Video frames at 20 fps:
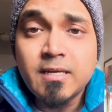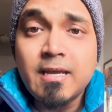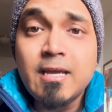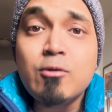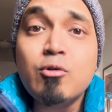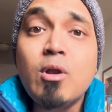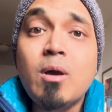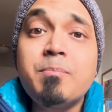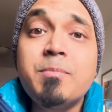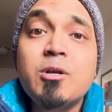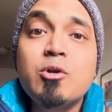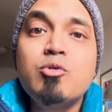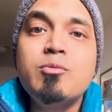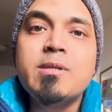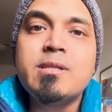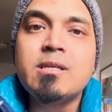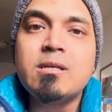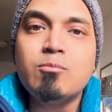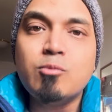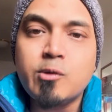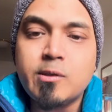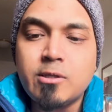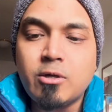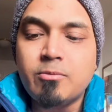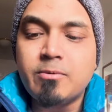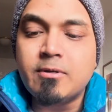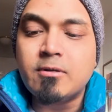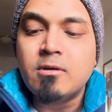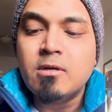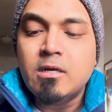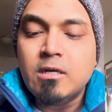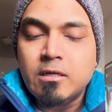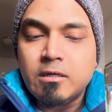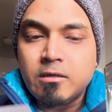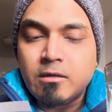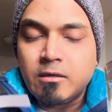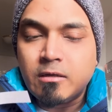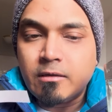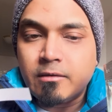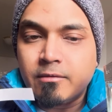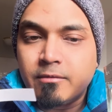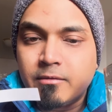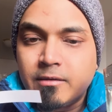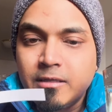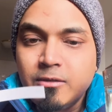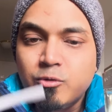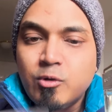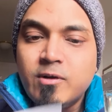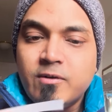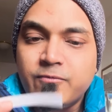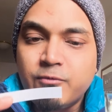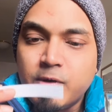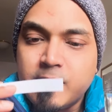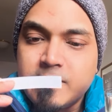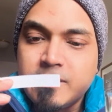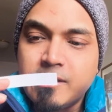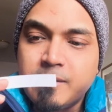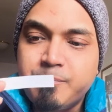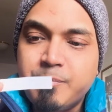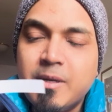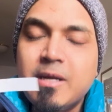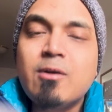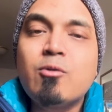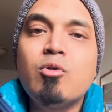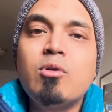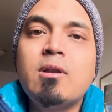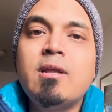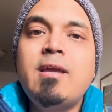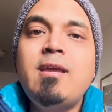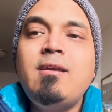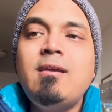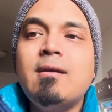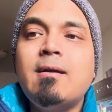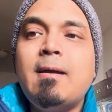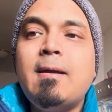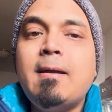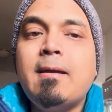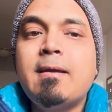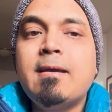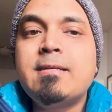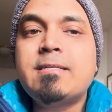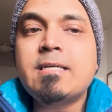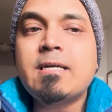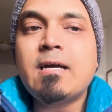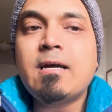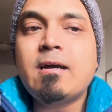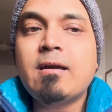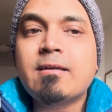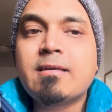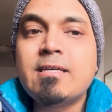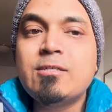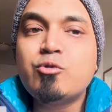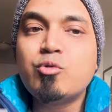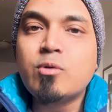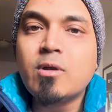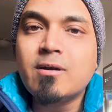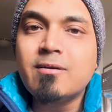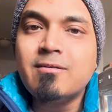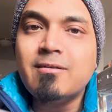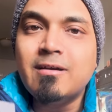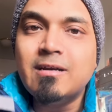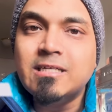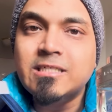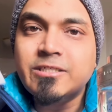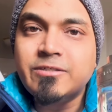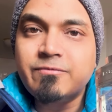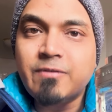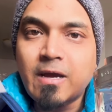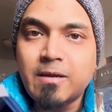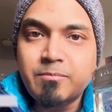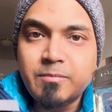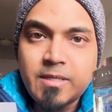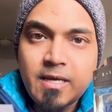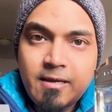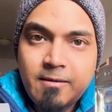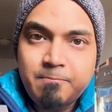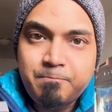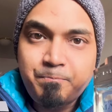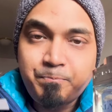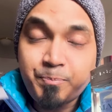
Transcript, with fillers: এগুলো আপনারা খুব ইজিলি বুঝতে পারবেন কিন্তু এটা ফার্স্টে স্প্রে করলেই হ্যাঁ এটা কিছুটা গ্রিনিশ ভাইব দেয়